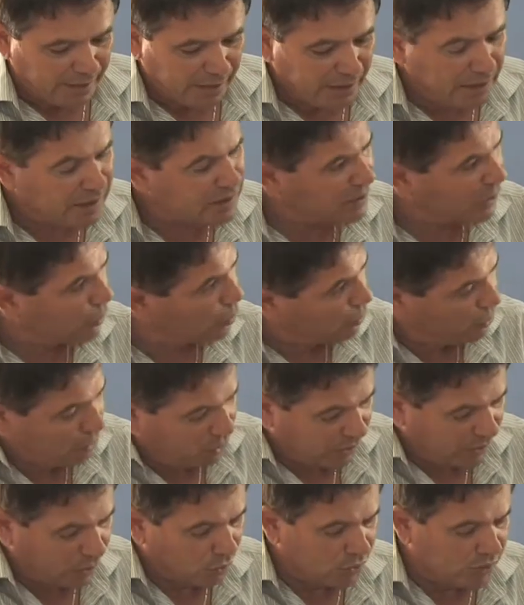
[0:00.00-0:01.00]
Y según
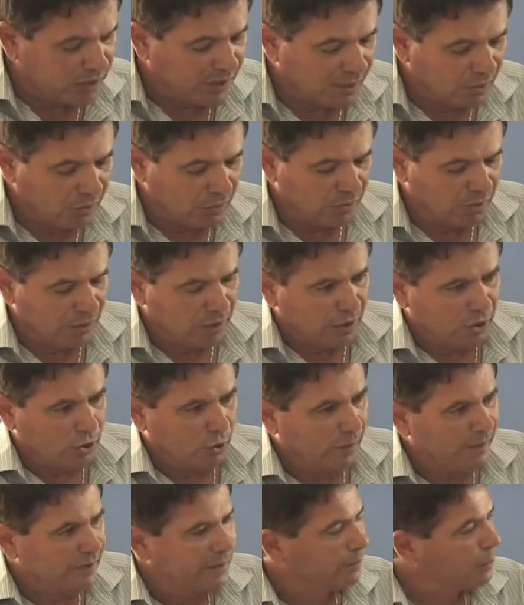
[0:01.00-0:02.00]
yo he escuchado,
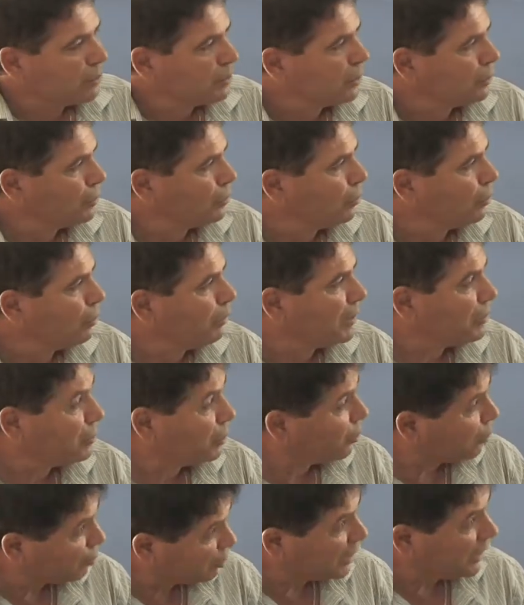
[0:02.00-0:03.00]
90% de
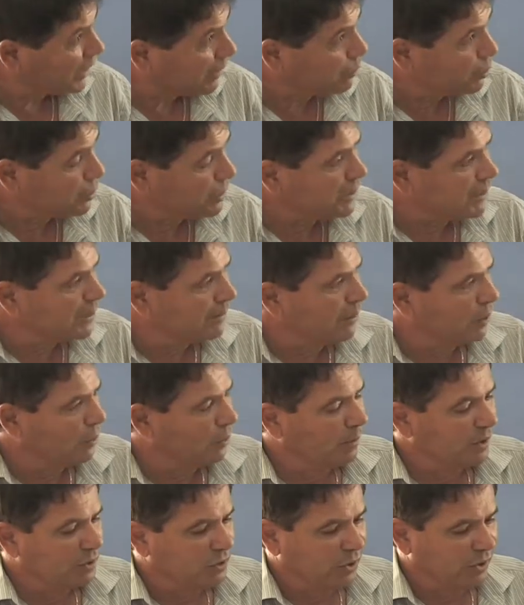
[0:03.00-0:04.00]
ocupación, o sea que muchísima
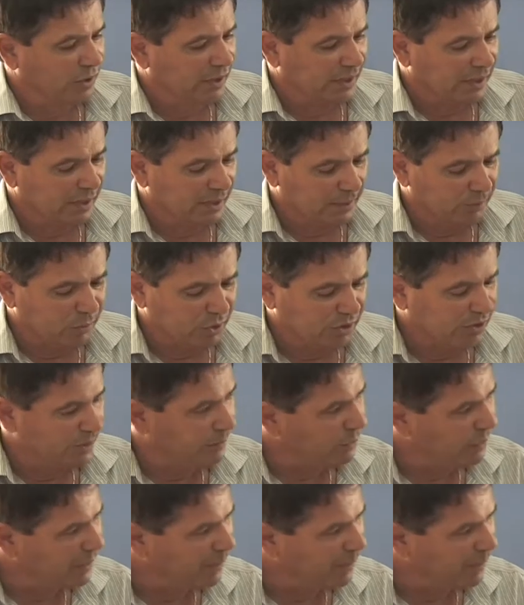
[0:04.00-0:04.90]
ocupación en el municipio,